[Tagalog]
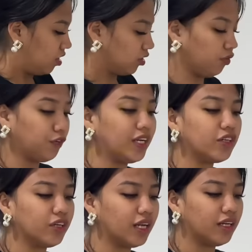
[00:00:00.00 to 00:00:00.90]
O, pilit
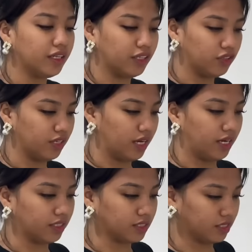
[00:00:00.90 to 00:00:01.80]
nilalagay ko na
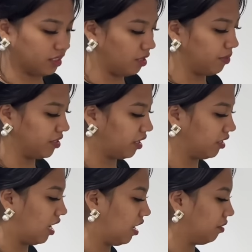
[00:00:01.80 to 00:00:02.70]
lahat kasi hindi naman niya
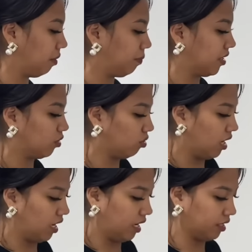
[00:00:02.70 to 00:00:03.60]
kailangan magbiko
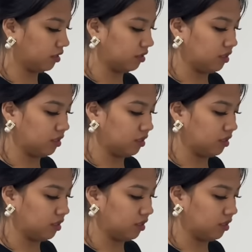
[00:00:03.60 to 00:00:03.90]
lahat.